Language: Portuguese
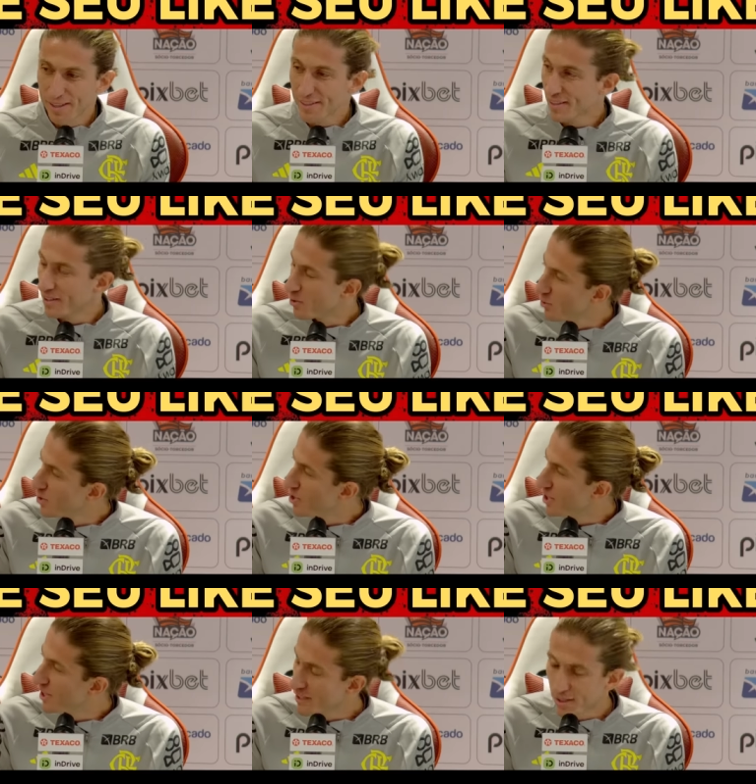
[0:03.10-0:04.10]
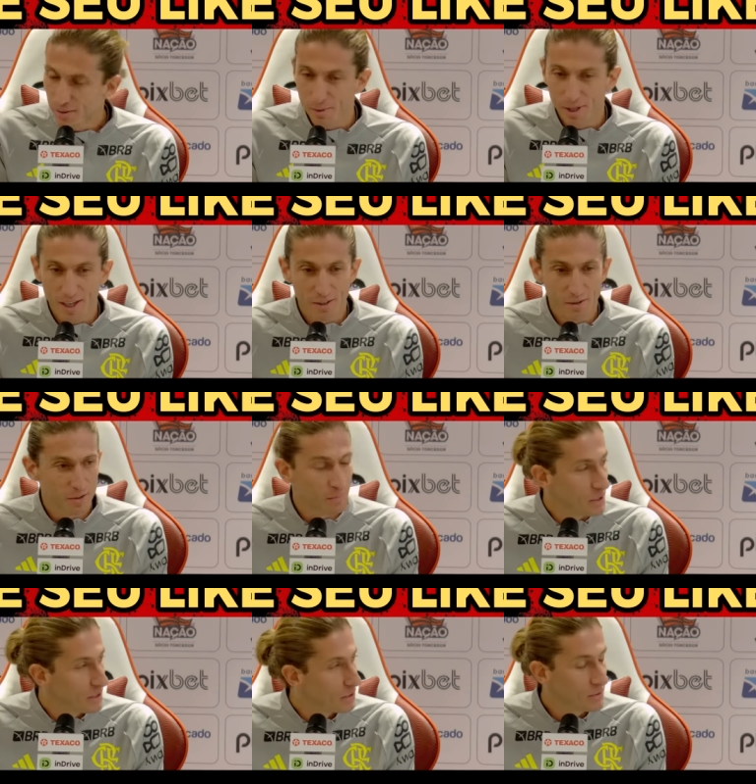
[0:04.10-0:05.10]
Brás, Dunch. Obrigado,
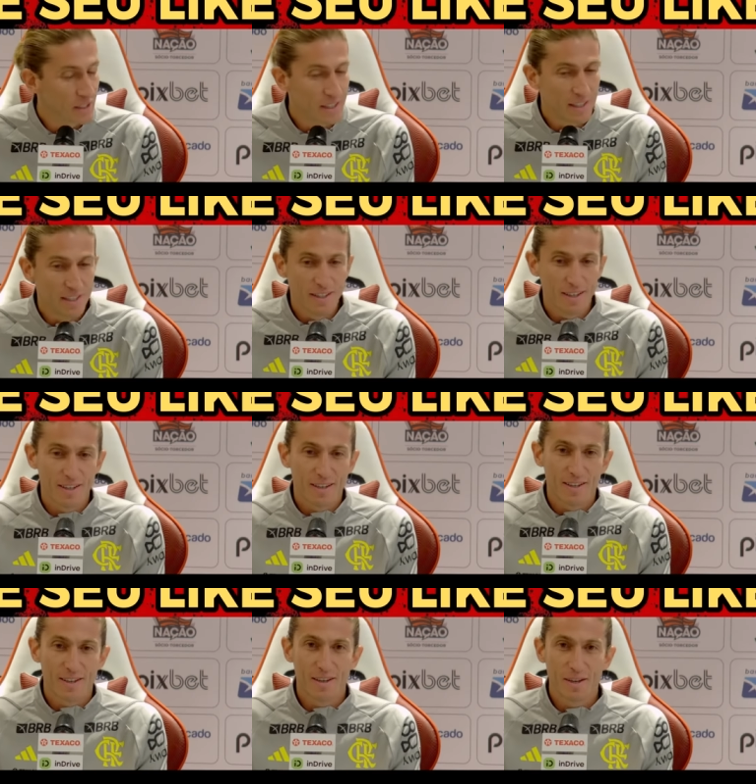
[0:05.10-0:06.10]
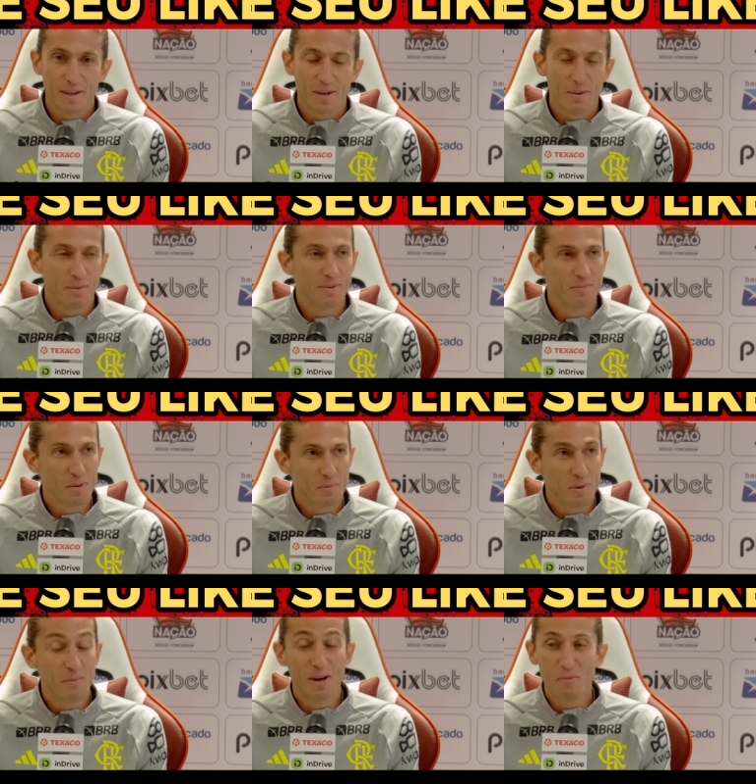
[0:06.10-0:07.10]
Spindle. É,
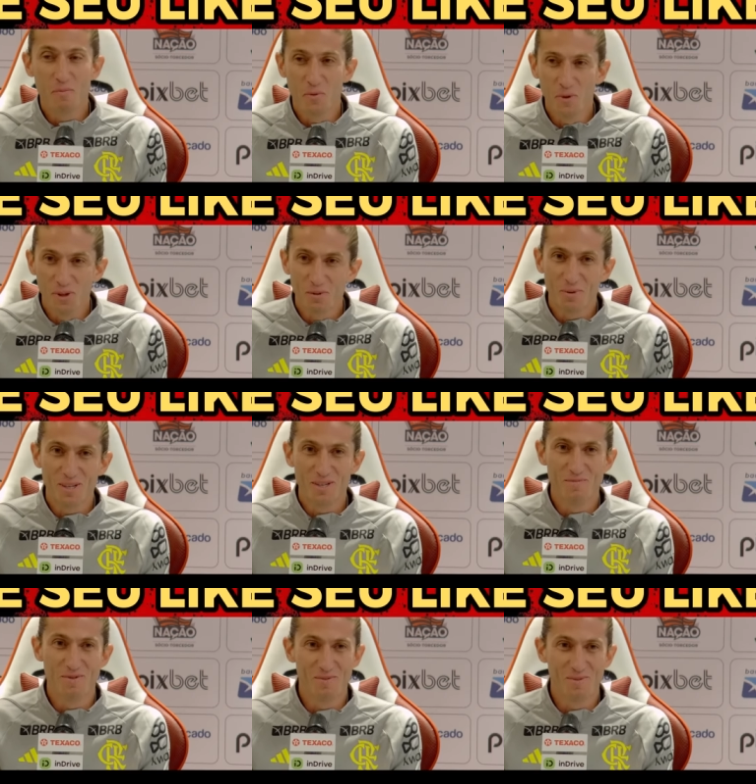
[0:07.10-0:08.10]
me preparei muito para esse